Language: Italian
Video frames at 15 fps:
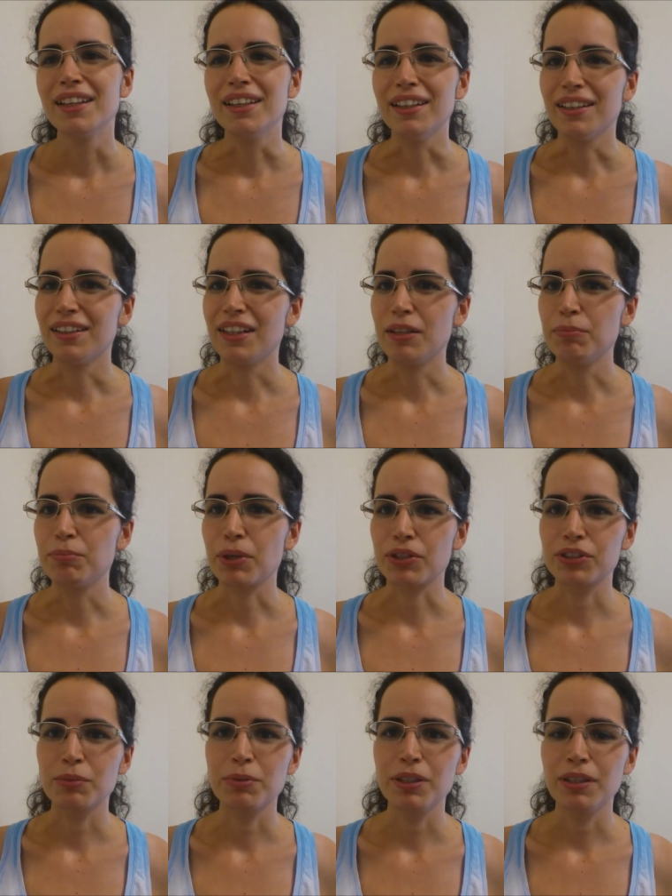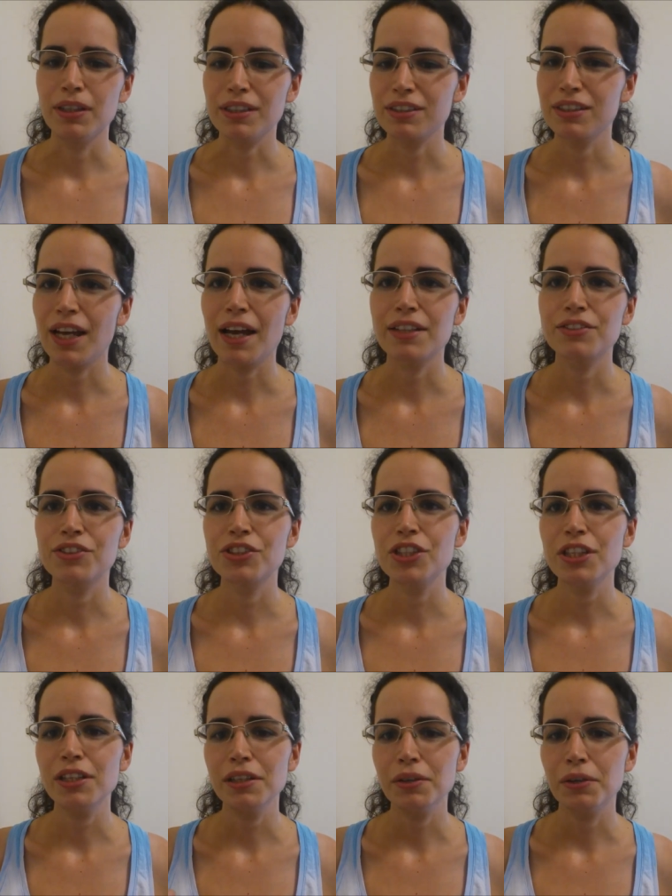eh, nei prossimi
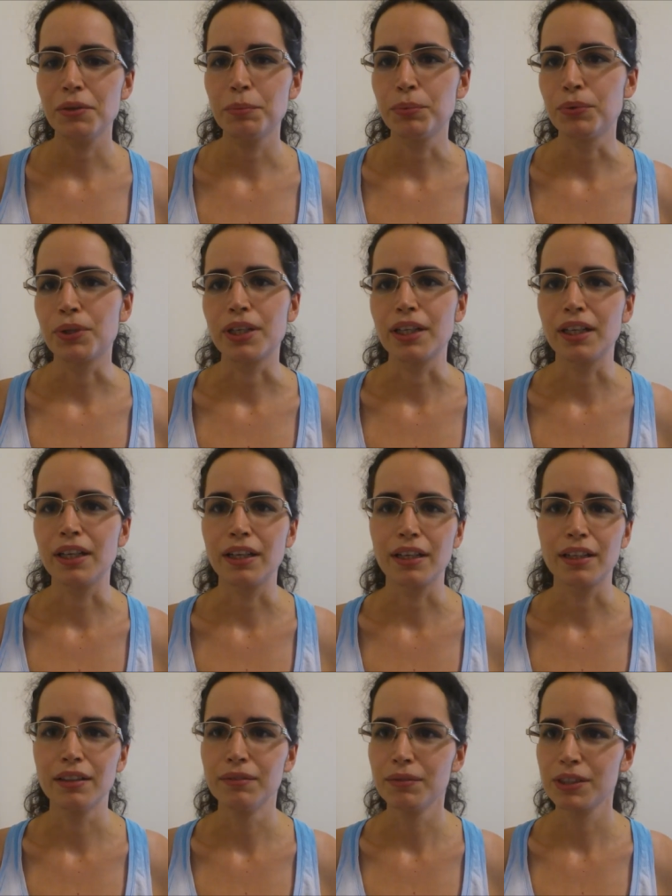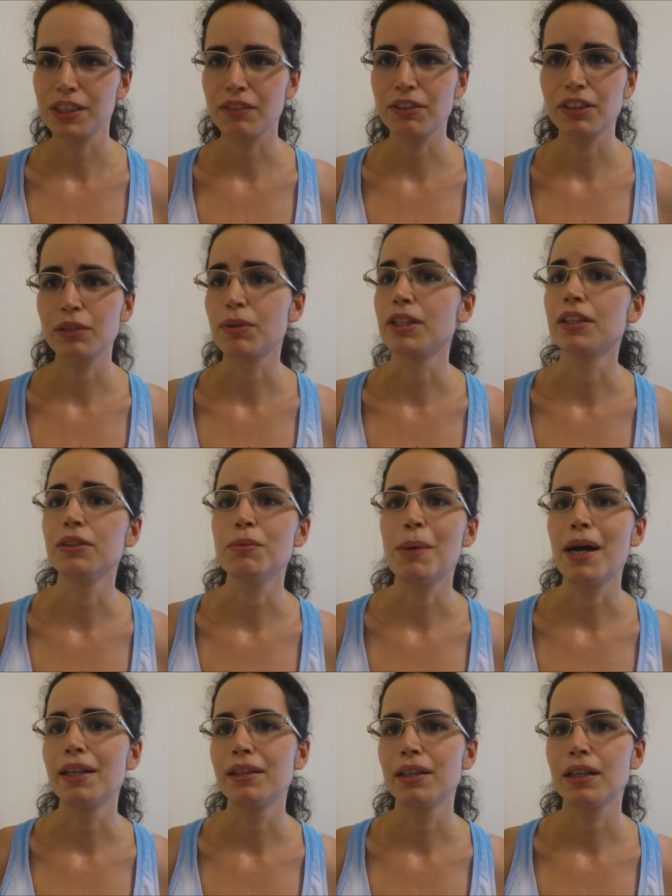assaggi, oppure se avete qualche
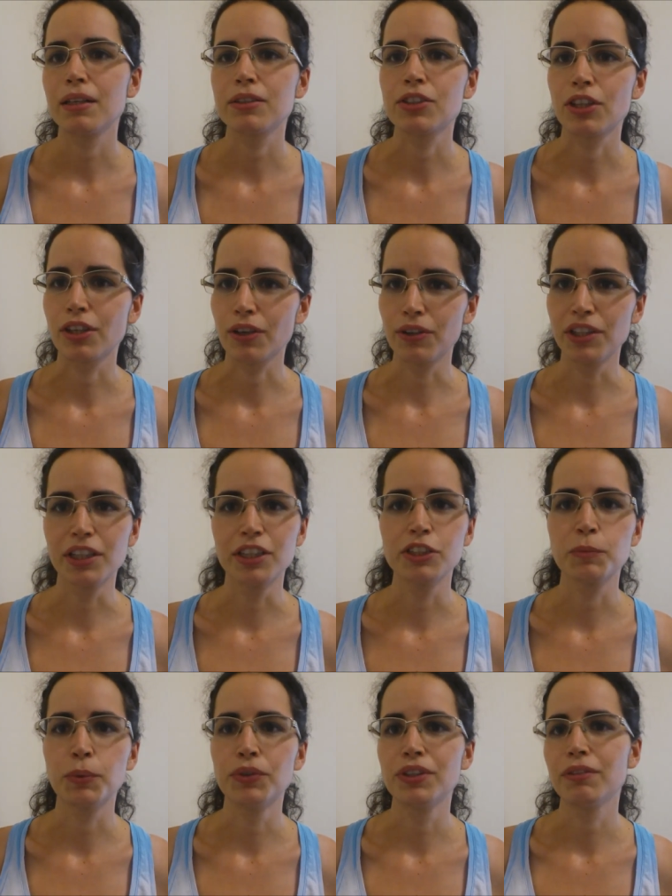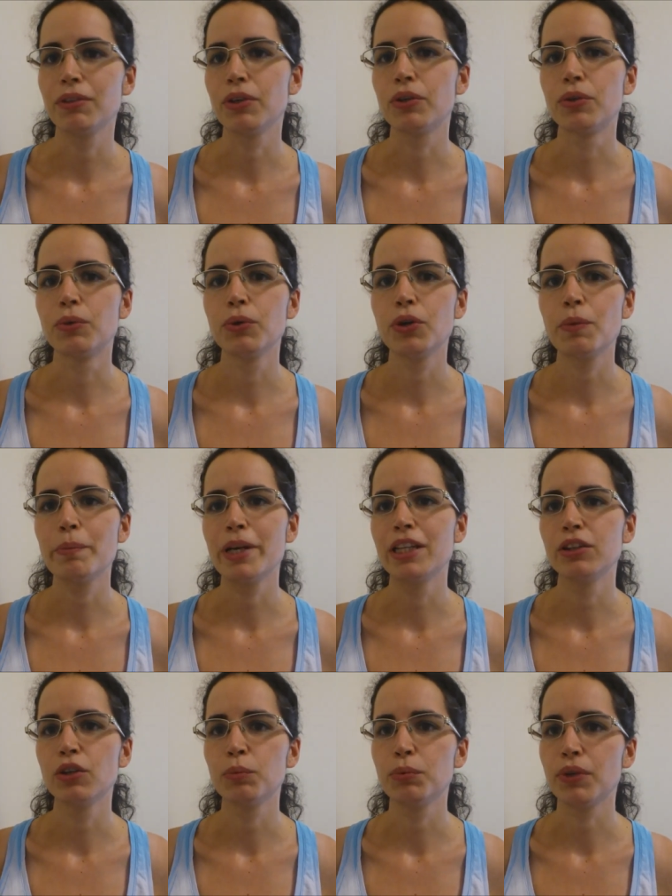domanda cercherò di rispondervi o con un
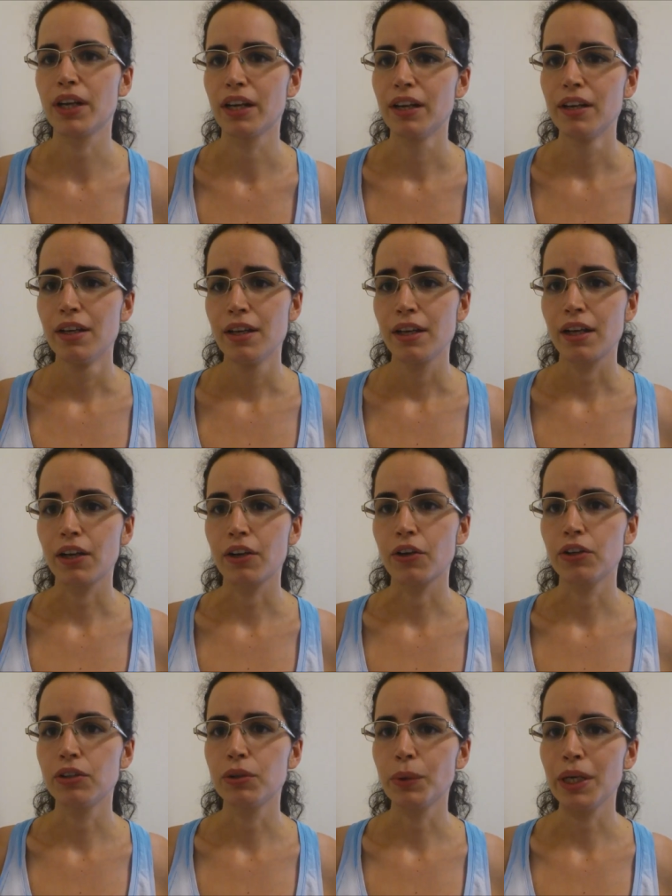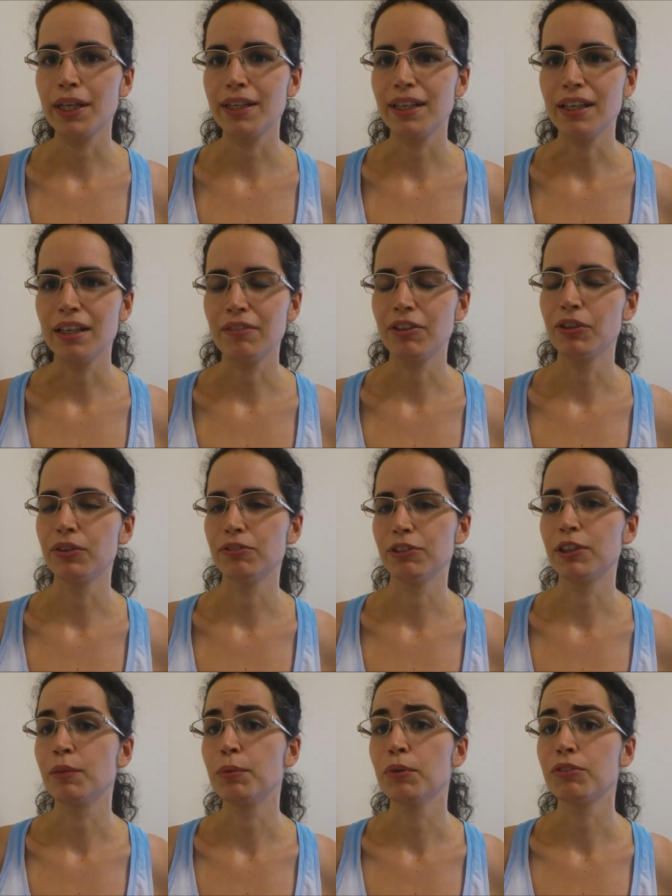commento, oppure raccolgo quelle che vengono
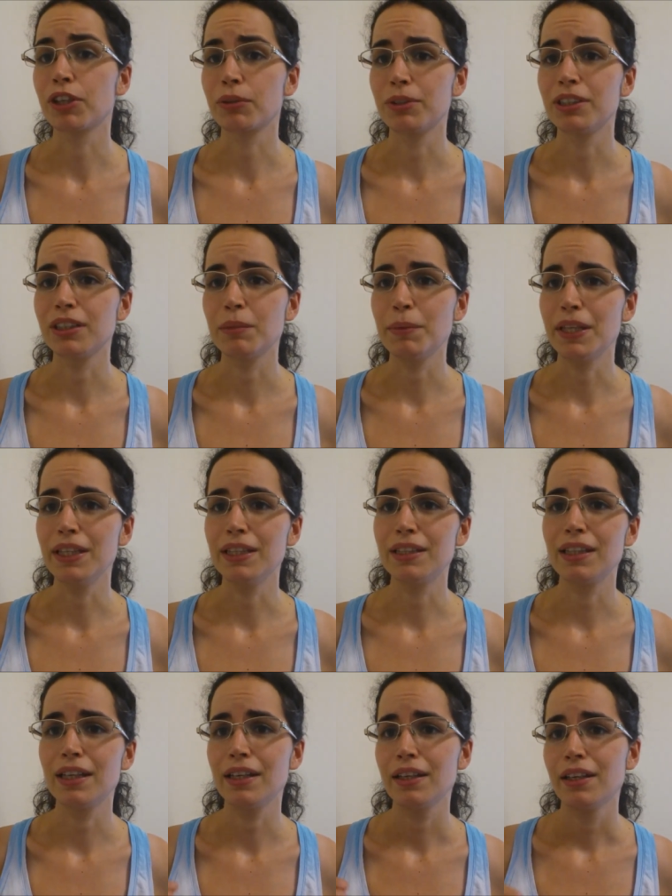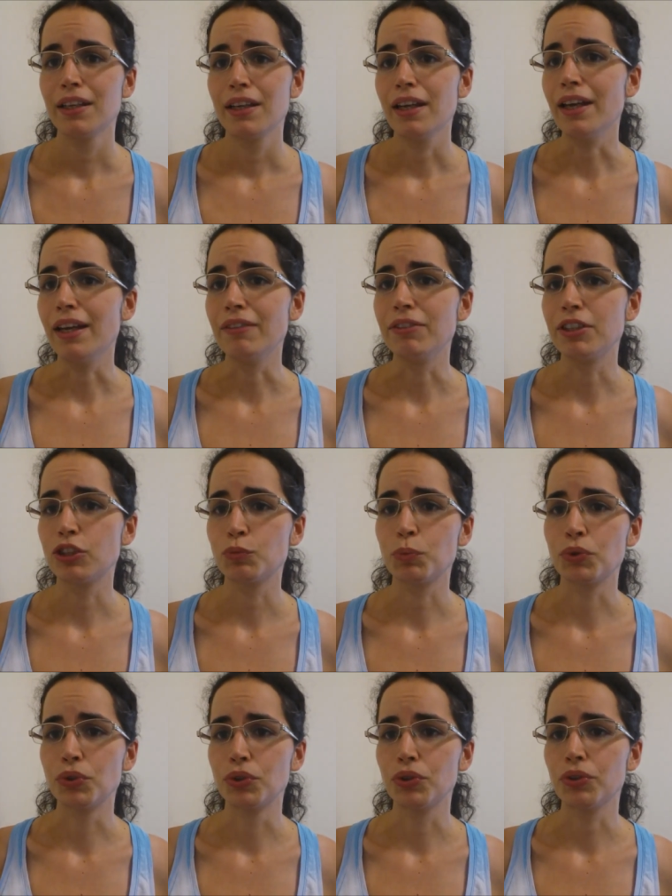fatte più frequentemente e vi
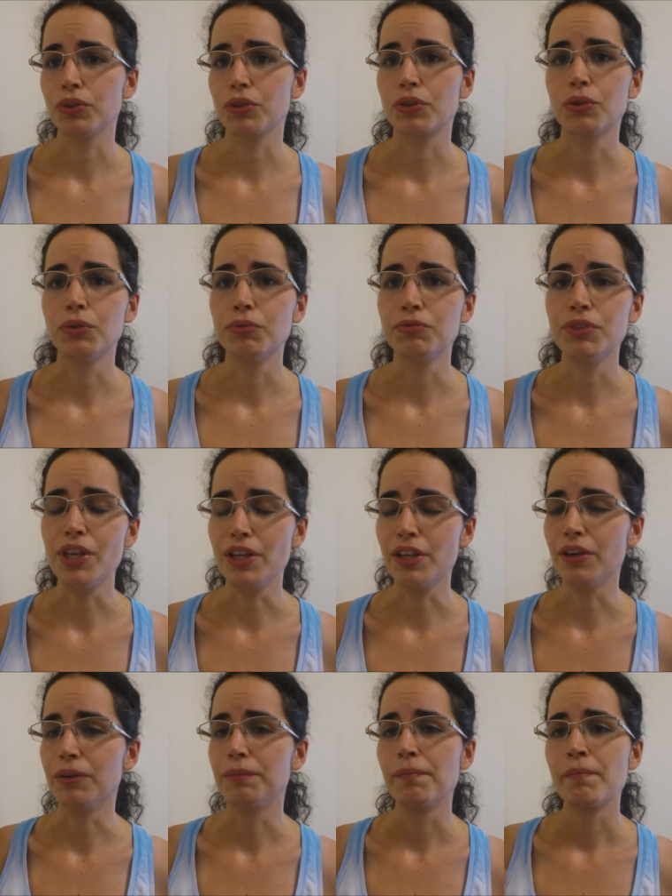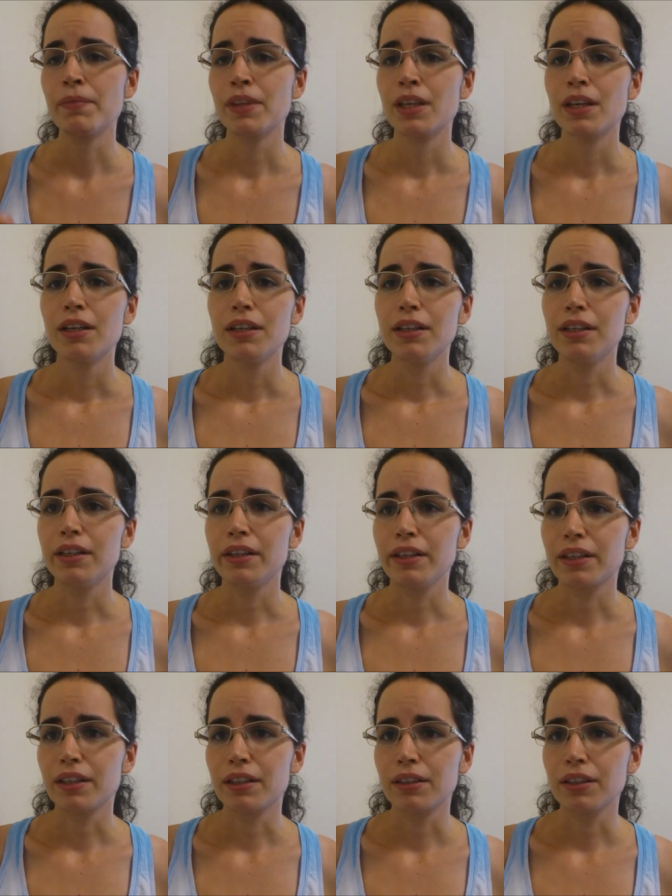rispondo con un video.
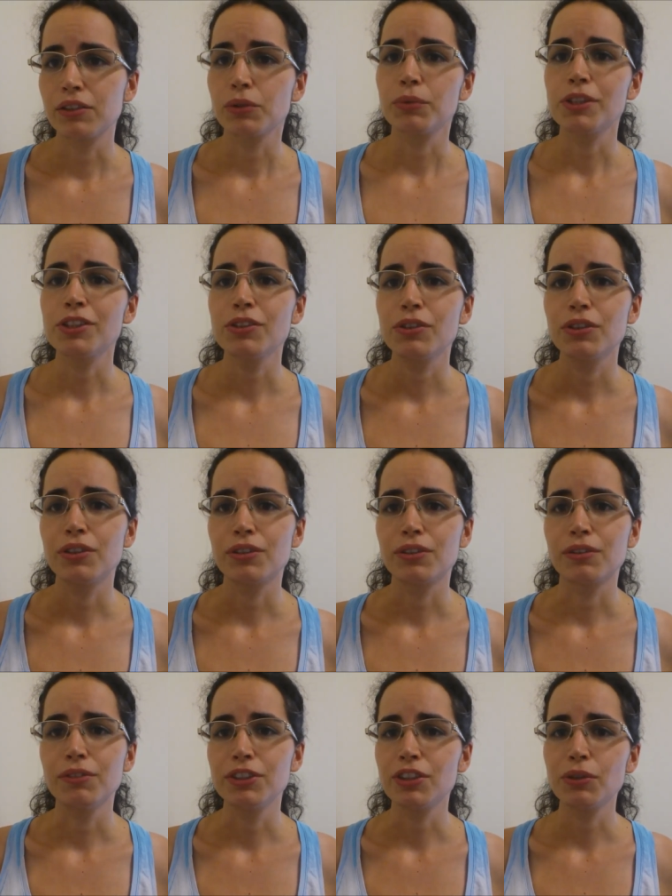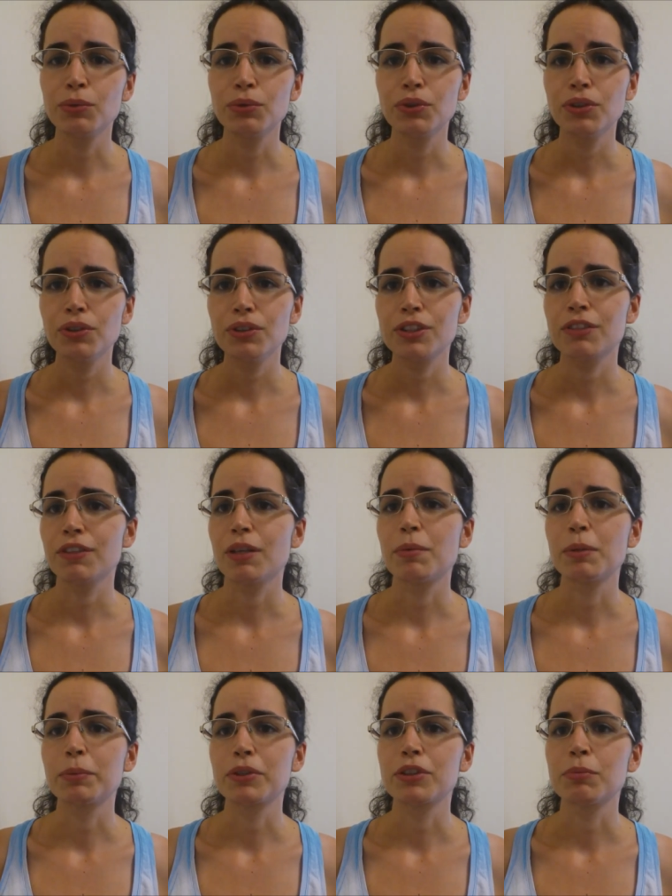Eh, detto questo io vi saluto, ci
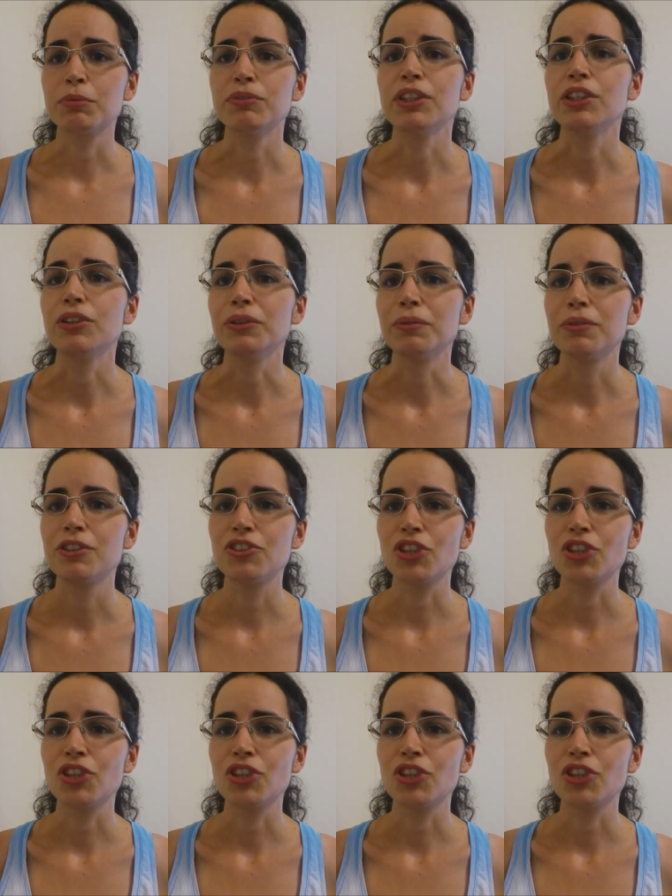vediamo al prossimo video.